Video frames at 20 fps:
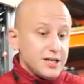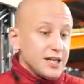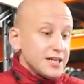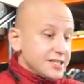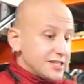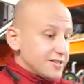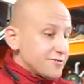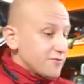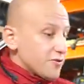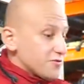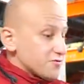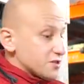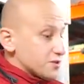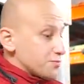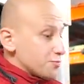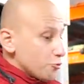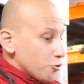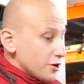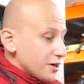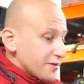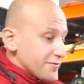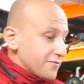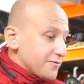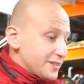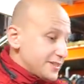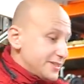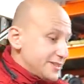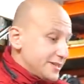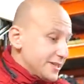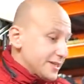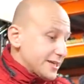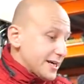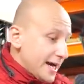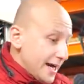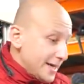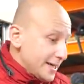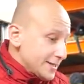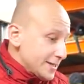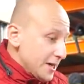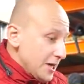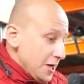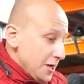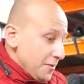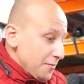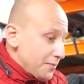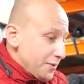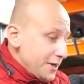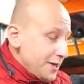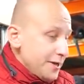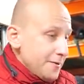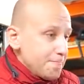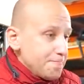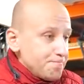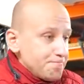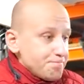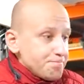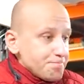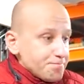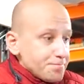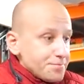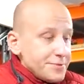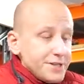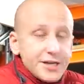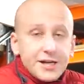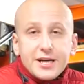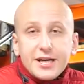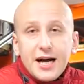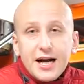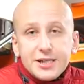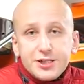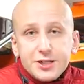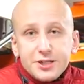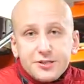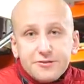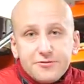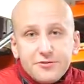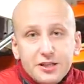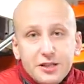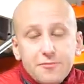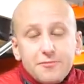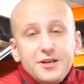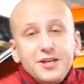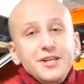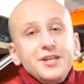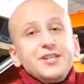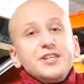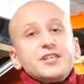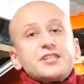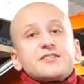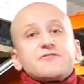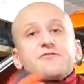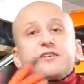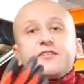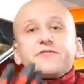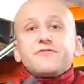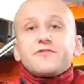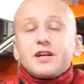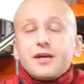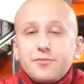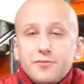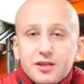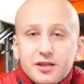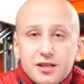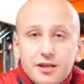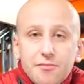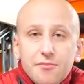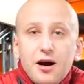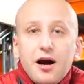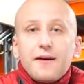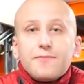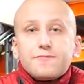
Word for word: менять его в сборе возникает при некачественном и несвоевременном